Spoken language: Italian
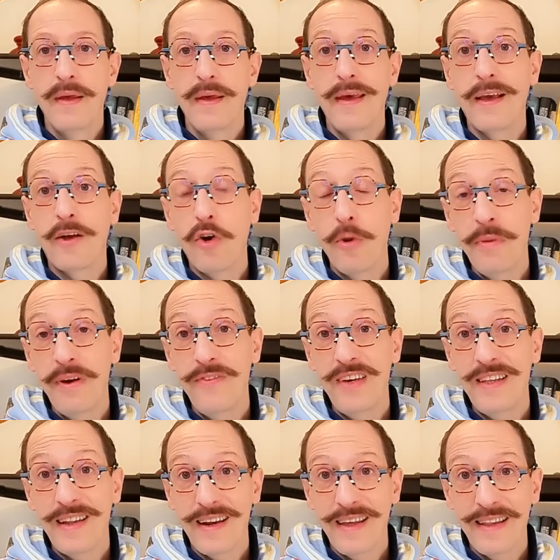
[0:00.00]
E come
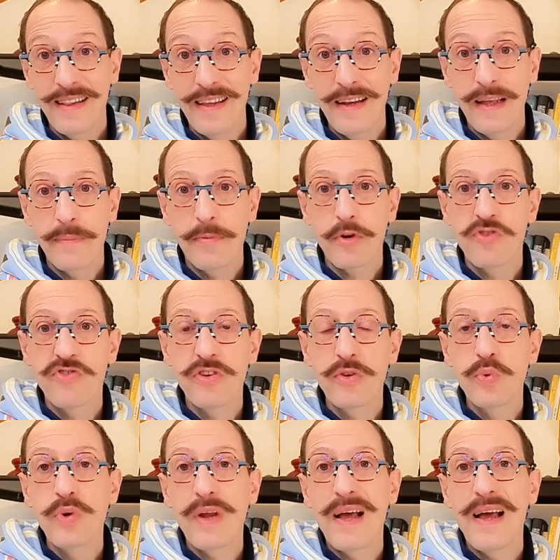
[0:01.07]
vedrete la
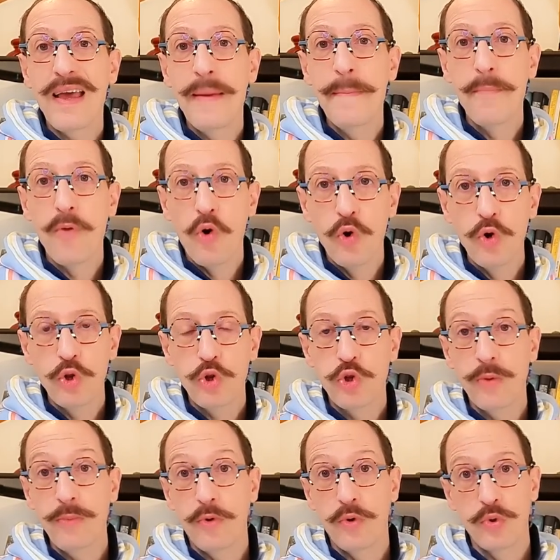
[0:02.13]
procedura è
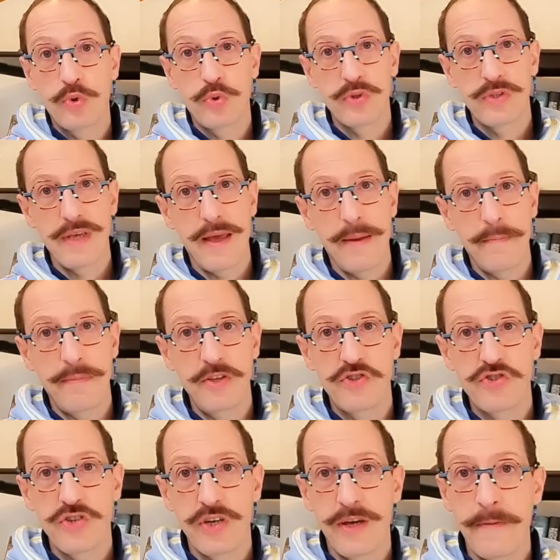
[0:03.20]
molto molto
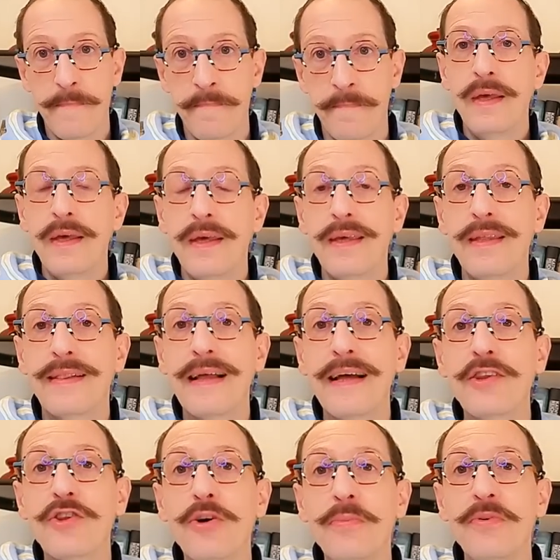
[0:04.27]
semplice
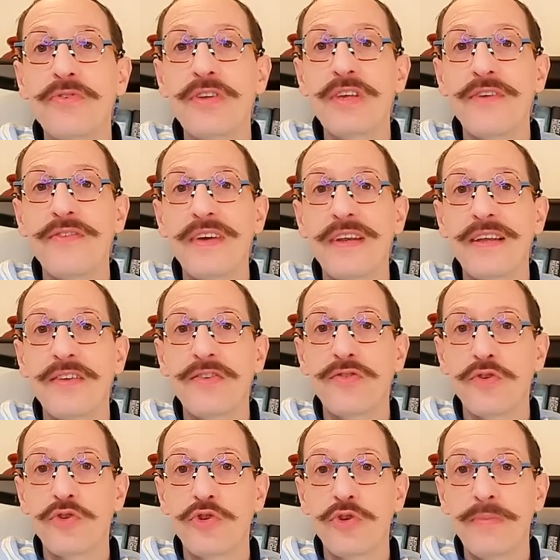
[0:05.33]
Intanto bisogna avere
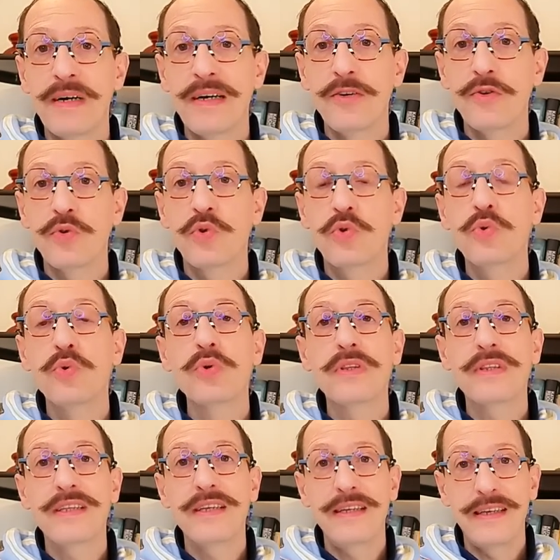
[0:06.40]
sotto mano
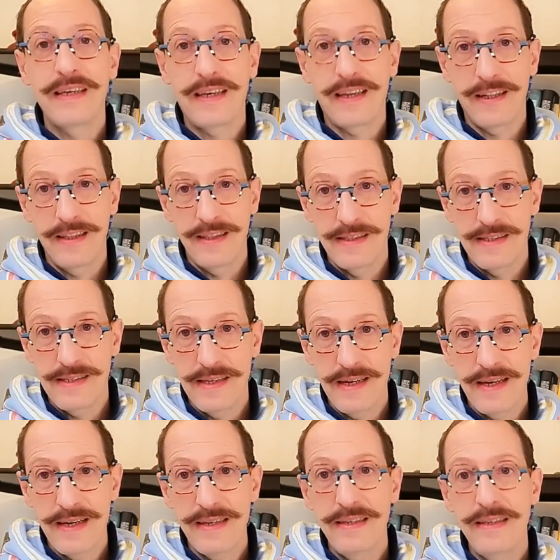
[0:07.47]
tutte le
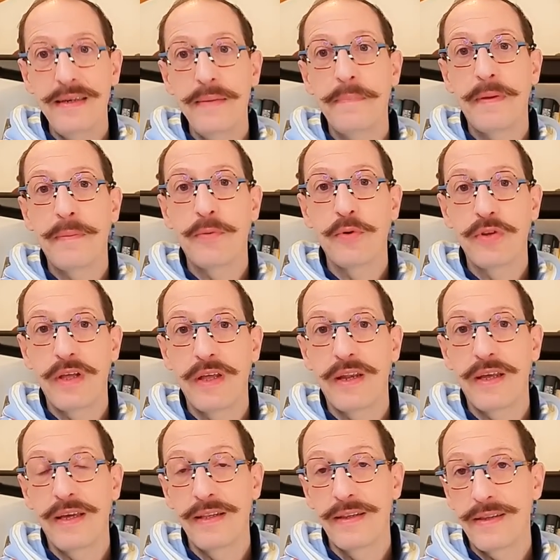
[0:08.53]
credenziali per
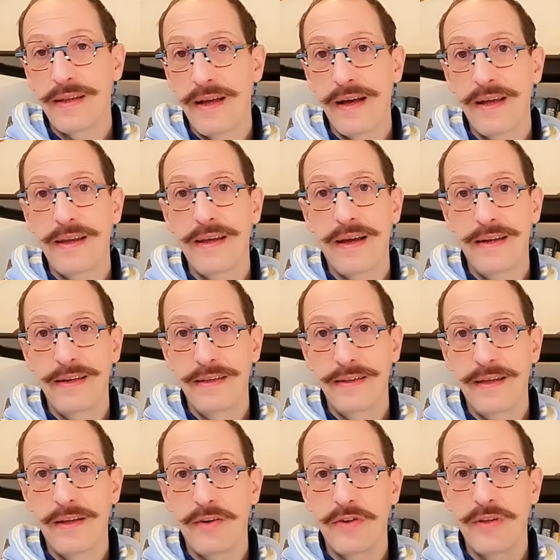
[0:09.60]
poter entrare
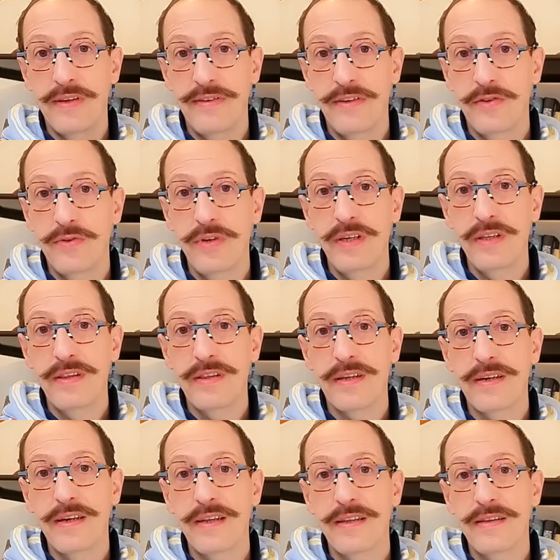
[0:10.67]
all'interno del sito
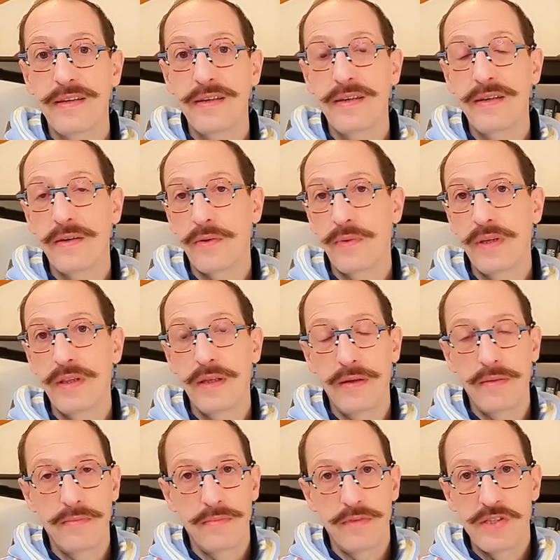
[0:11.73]
internet,
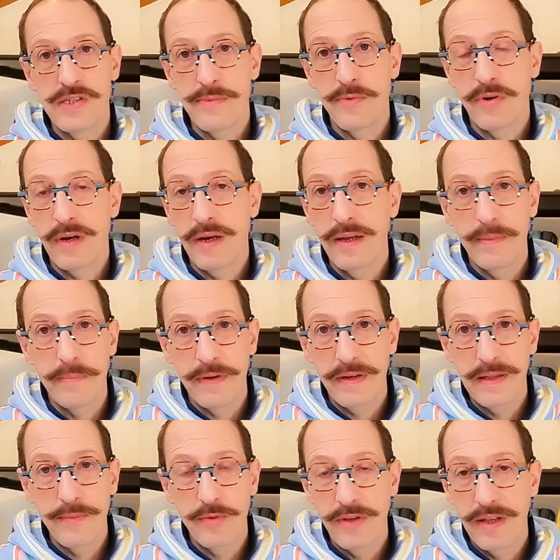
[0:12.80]
quindi diciamo che
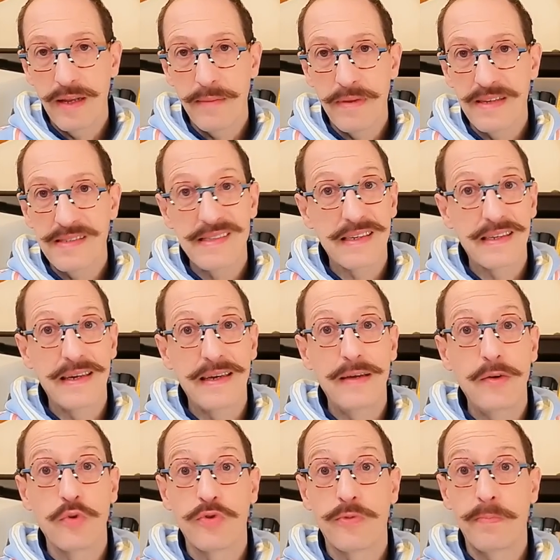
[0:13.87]
partiamo dalla base che è
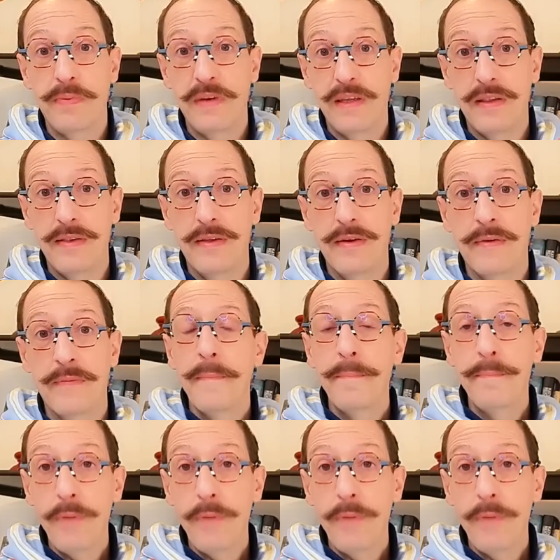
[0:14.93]
lo speed.